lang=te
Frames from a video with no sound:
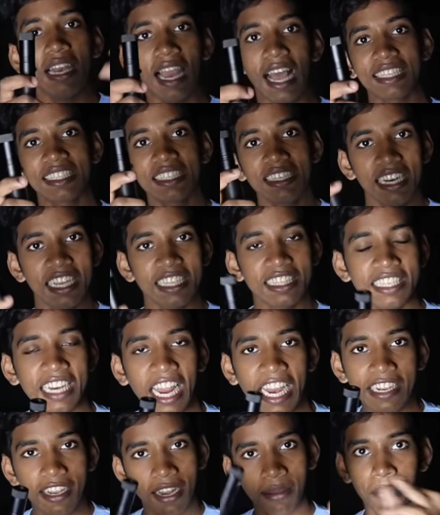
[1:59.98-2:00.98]
లేజర్ అయితే
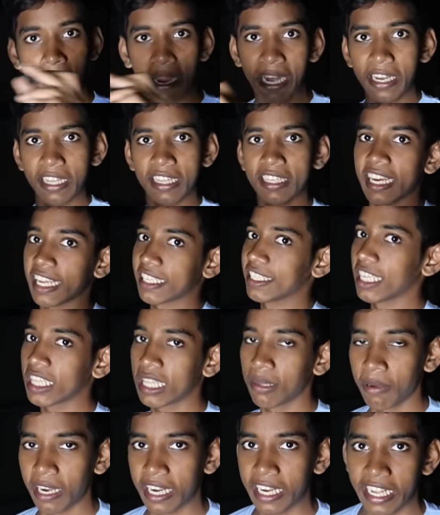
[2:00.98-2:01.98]
నైట్ టైం బయట అయితే టెస్ట్
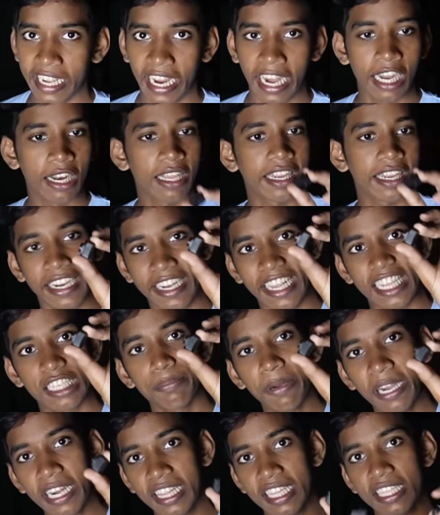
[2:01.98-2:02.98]
చేద్దాం రండి అండ్
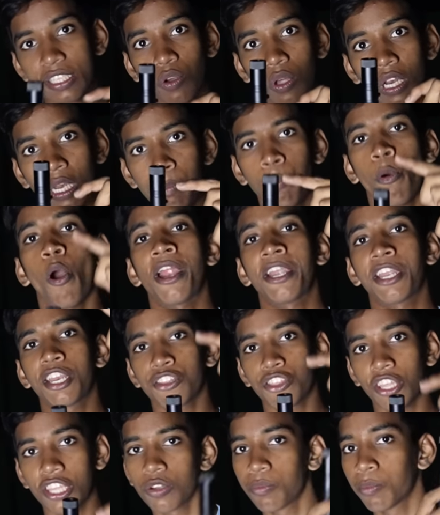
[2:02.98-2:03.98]
అటాచ్మెంట్ తీసి ఓన్లీ
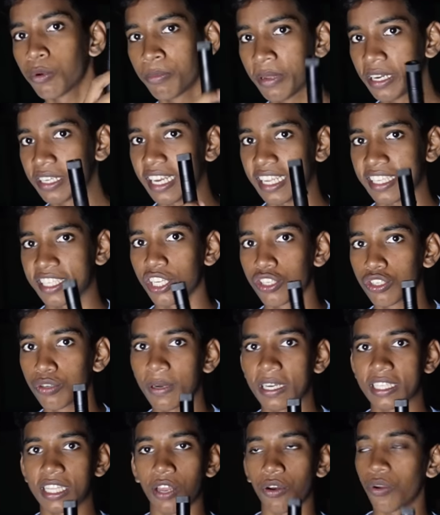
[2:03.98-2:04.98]
పాయింటర్తో అయితే ఇప్పుడు మీకు టెస్ట్ చేసి
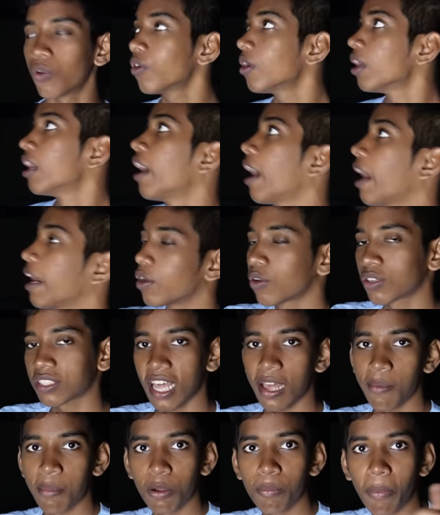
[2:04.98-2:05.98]
చూపెడతాను అండ్
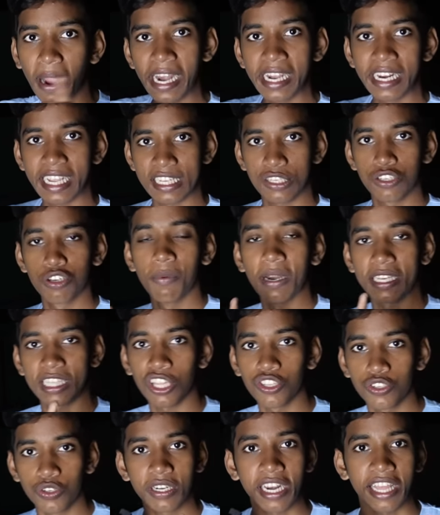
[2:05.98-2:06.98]
ఒకసారి మీకు బయటకి వేసి
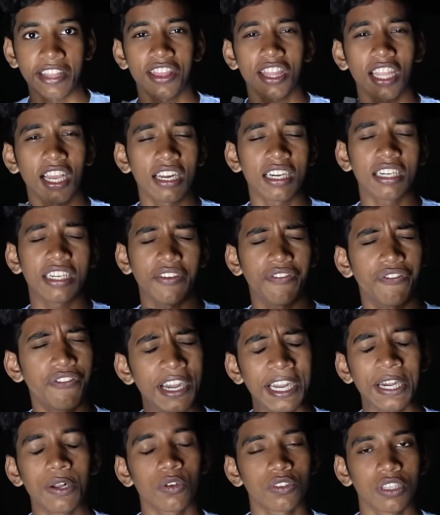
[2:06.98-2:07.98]
చూపెడతాను చూడండి ఎంత
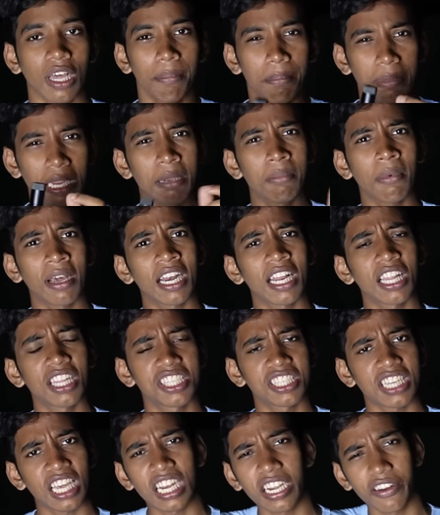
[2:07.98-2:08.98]
డిఫరెంట్గా ఉంది ఆ బీమ్
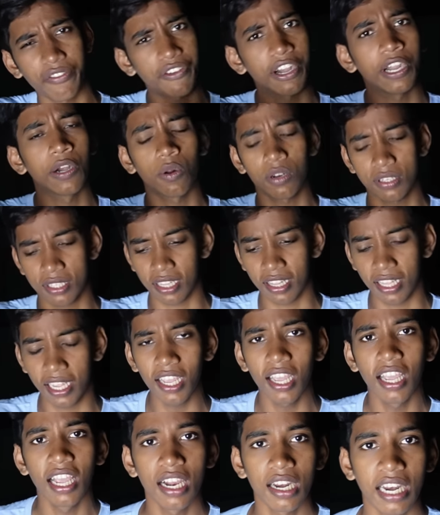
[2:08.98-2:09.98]
అన్నది చాలా డిఫరెంట్గా వస్తుంది
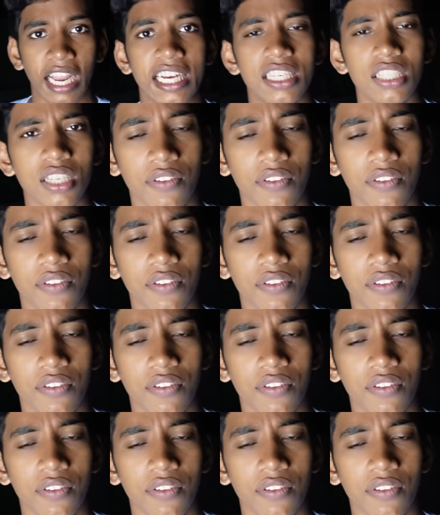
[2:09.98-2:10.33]
లైట్స్